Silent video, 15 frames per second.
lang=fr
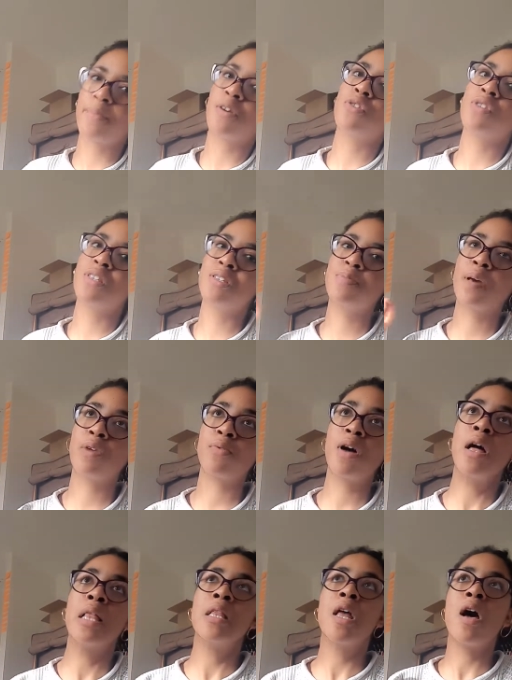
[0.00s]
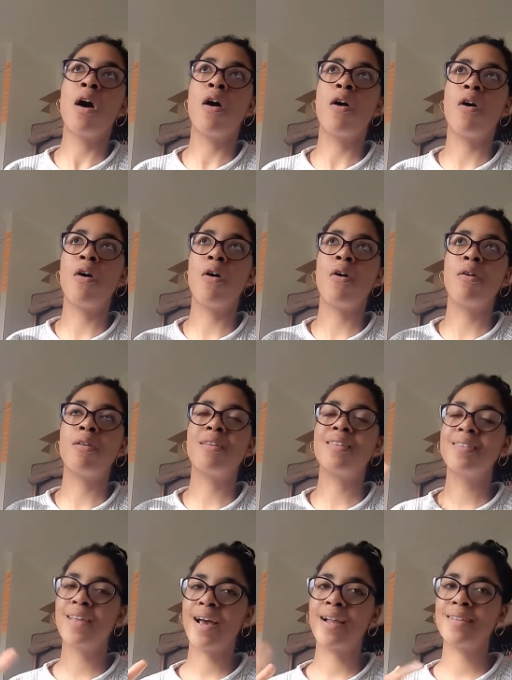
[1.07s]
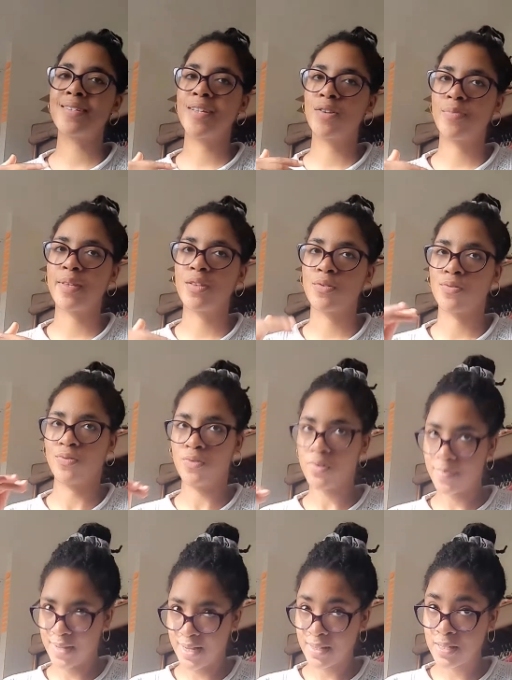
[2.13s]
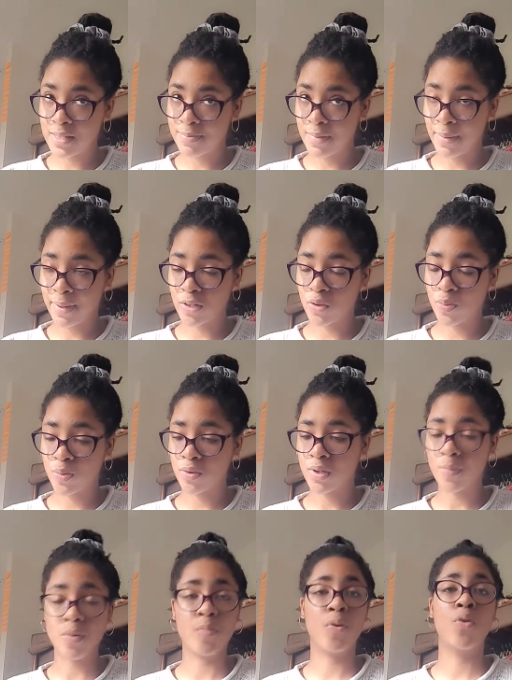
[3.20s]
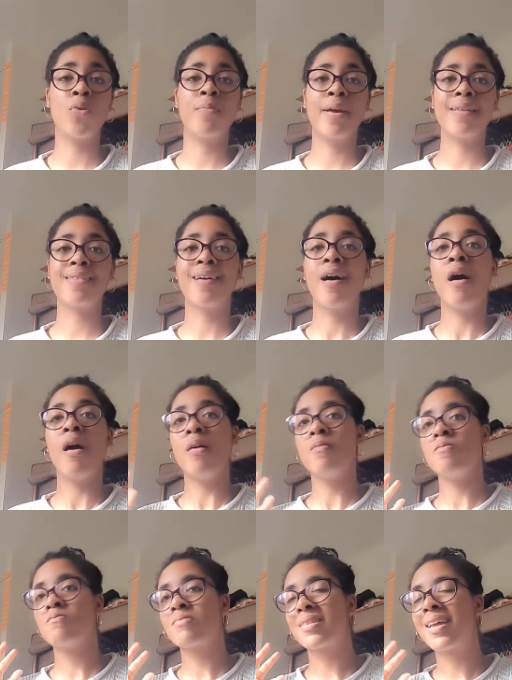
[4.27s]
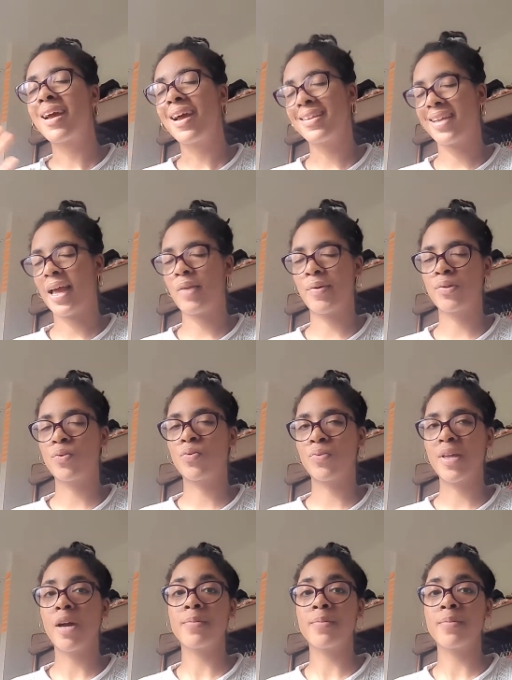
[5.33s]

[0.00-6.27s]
Quand je dis super loin, euh, l'idéal c'est de le mettre dans une autre pièce, mais après tu peux tout simplement le mettre très très loin de ton lit.